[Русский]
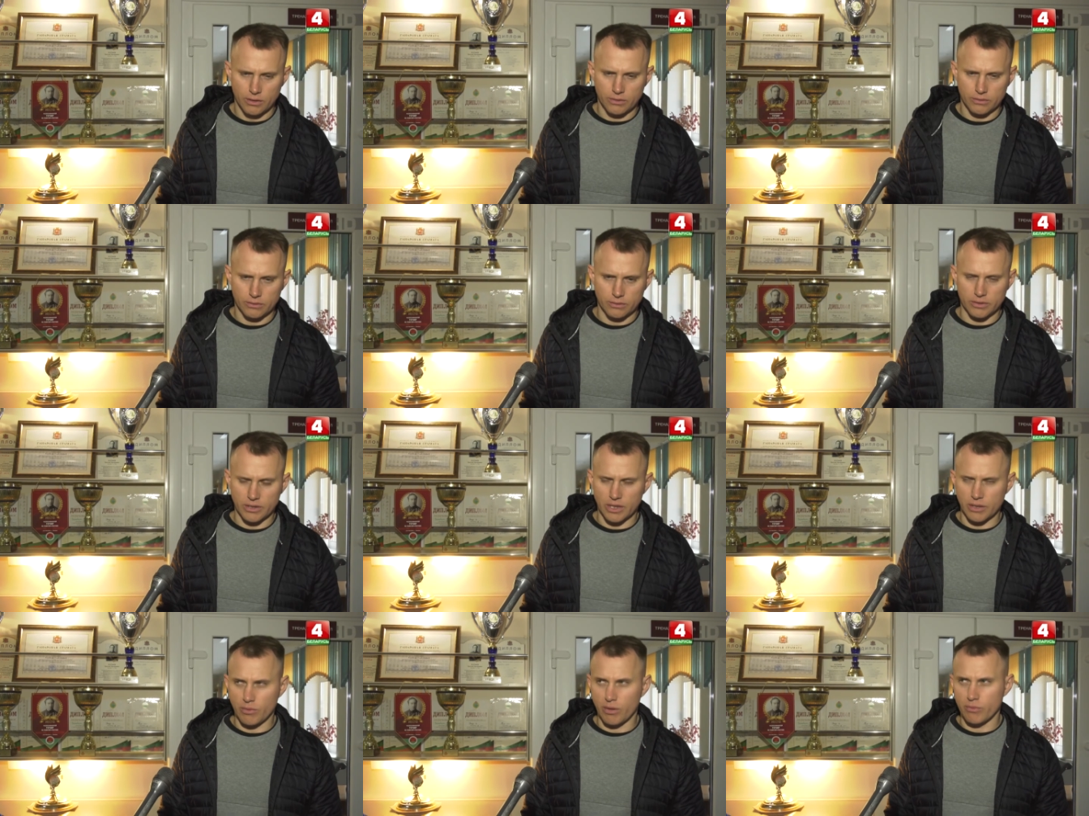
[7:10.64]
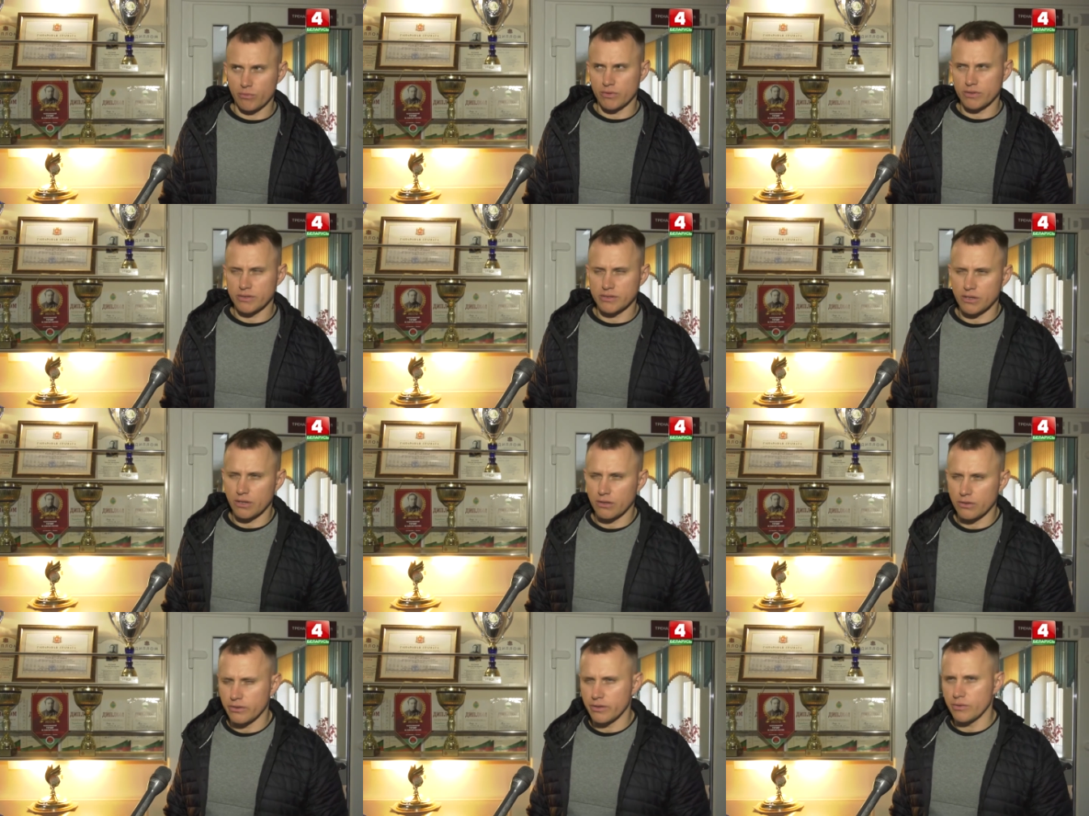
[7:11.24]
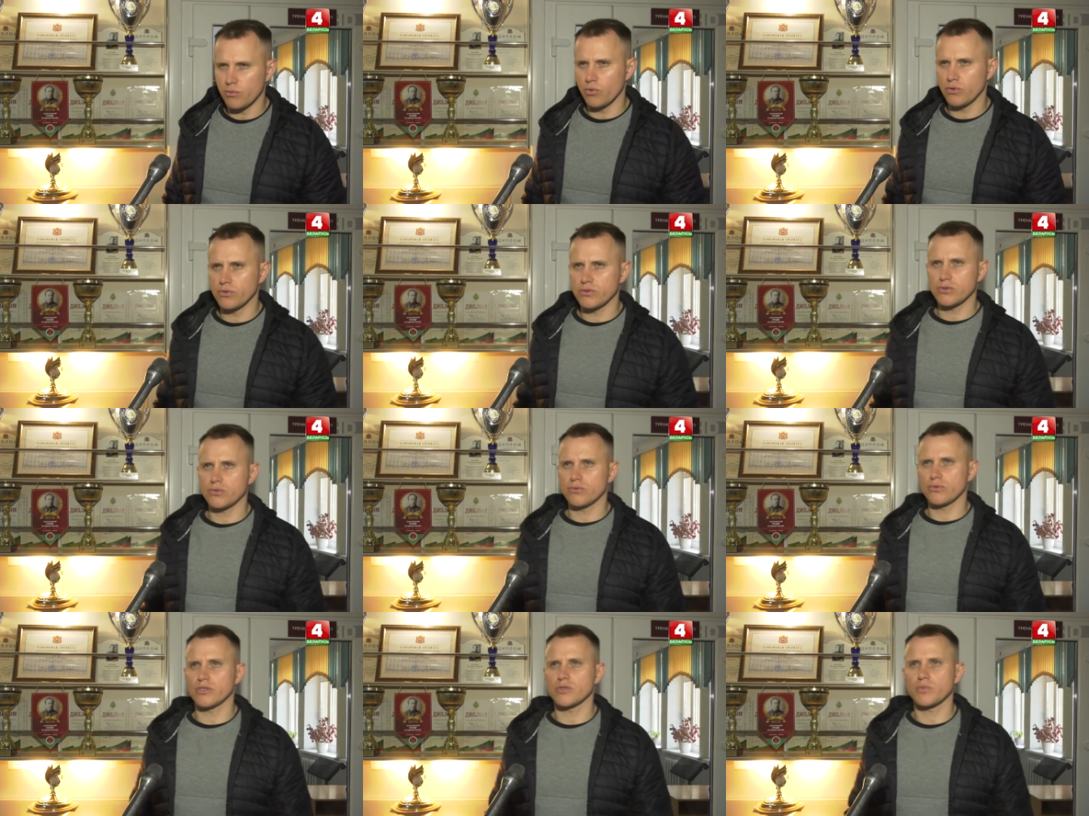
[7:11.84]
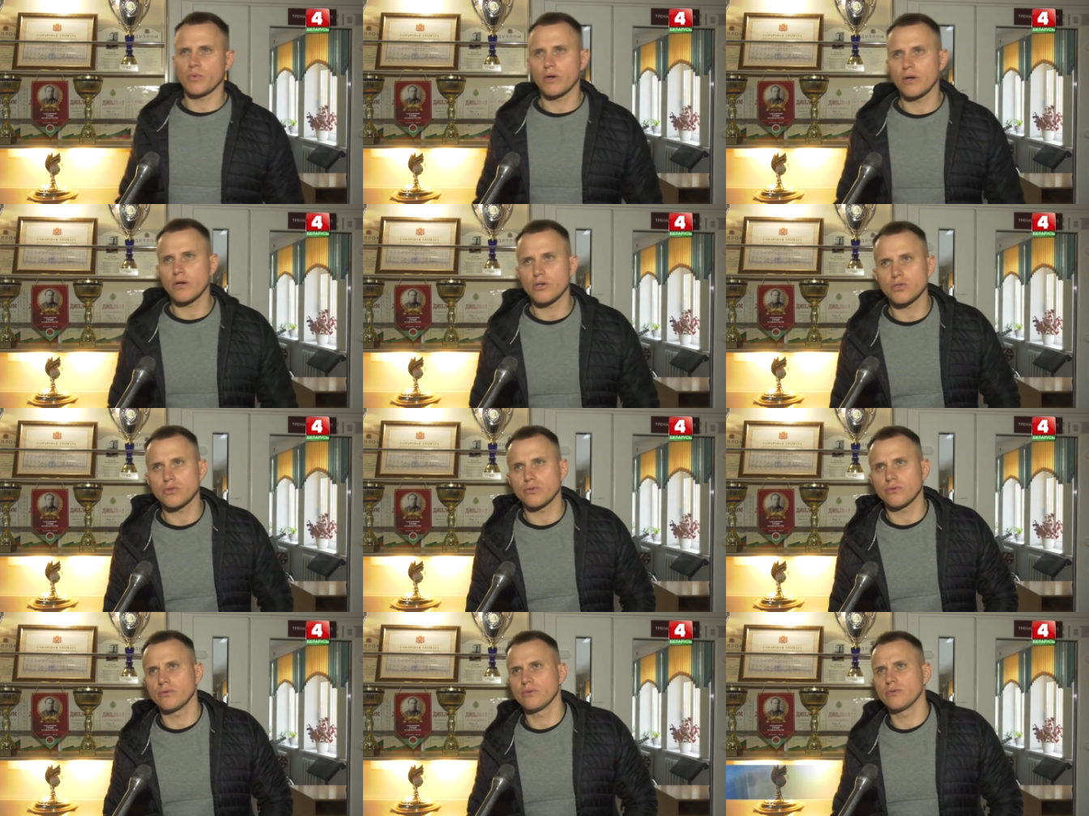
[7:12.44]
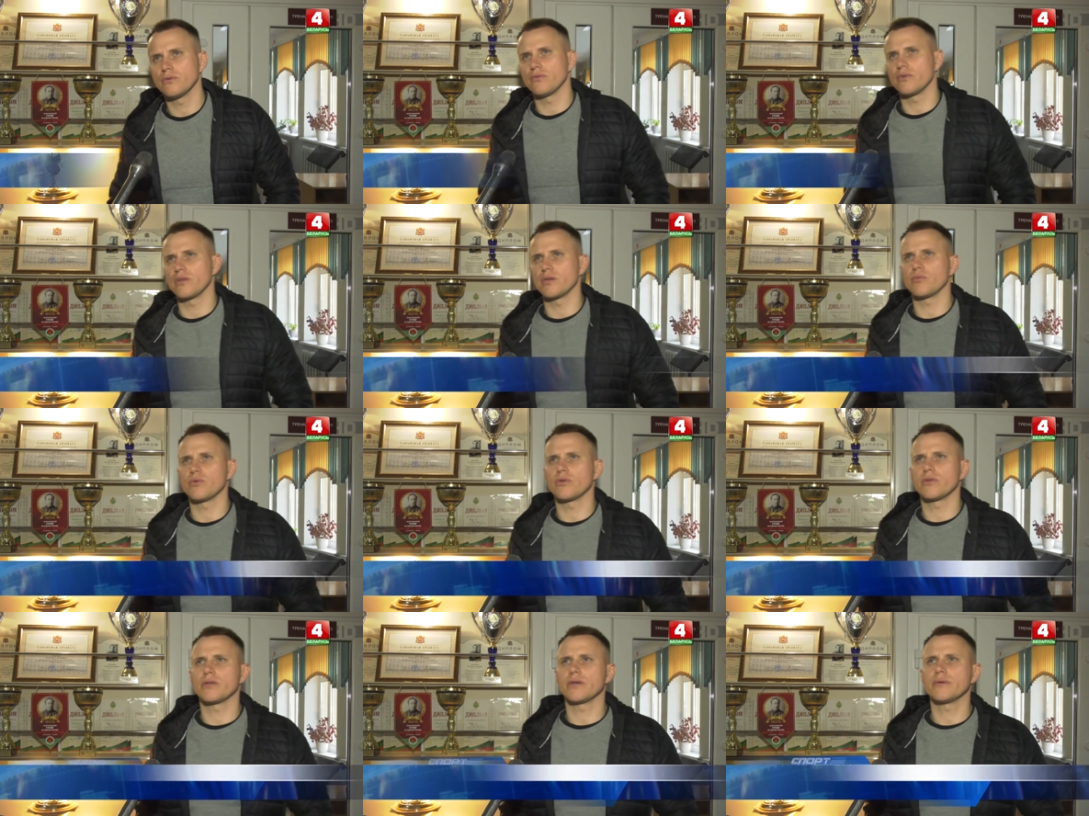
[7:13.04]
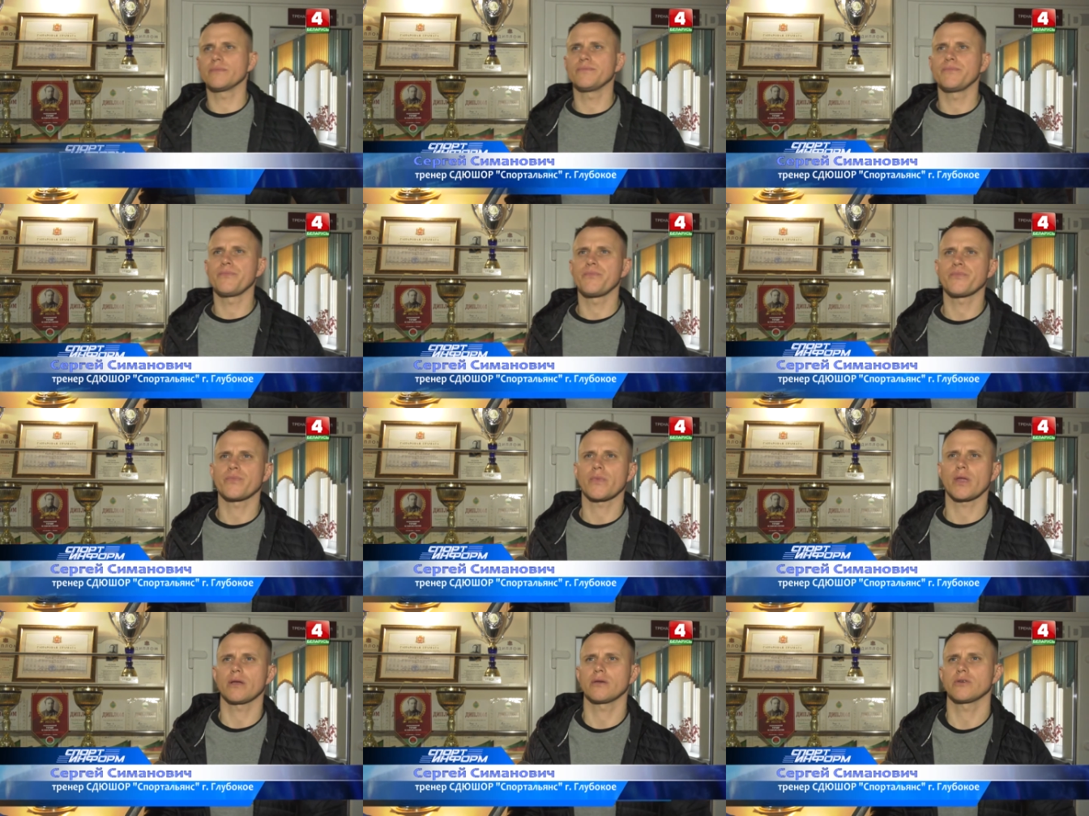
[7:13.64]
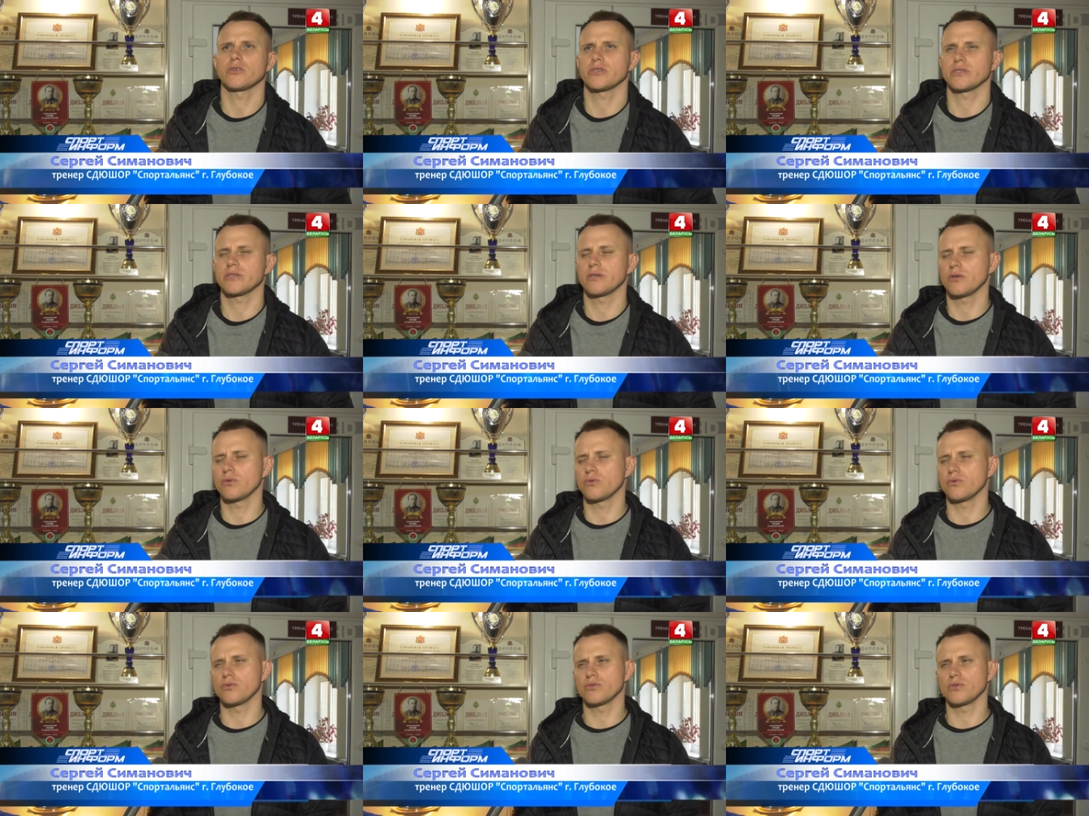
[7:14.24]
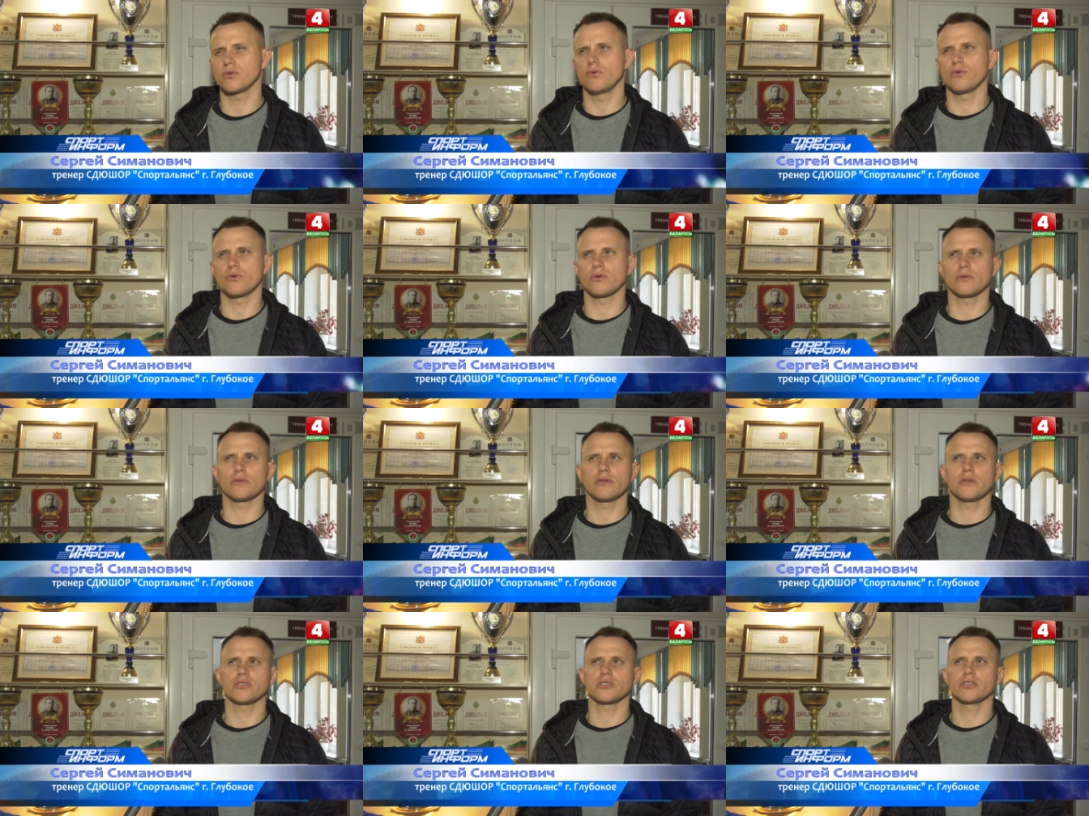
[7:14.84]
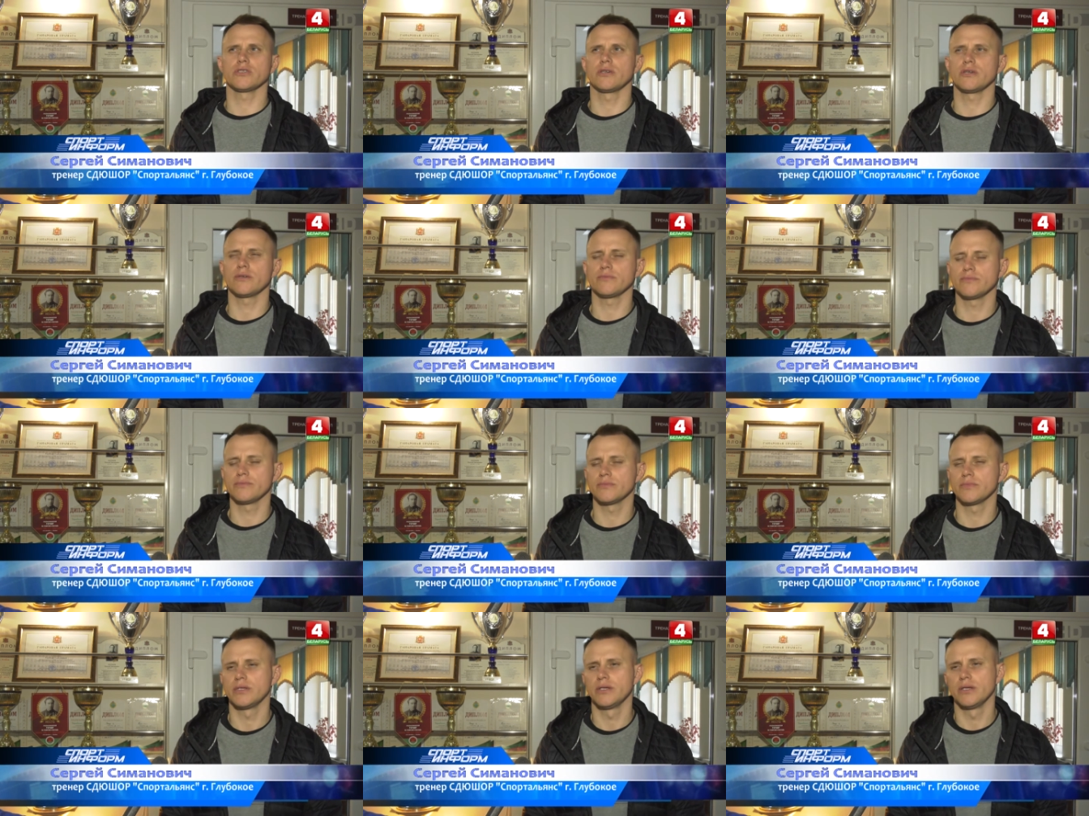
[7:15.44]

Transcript: На данный момент зал на ремонте у нас пока что временно. Сейчас готовится город к дожинкам.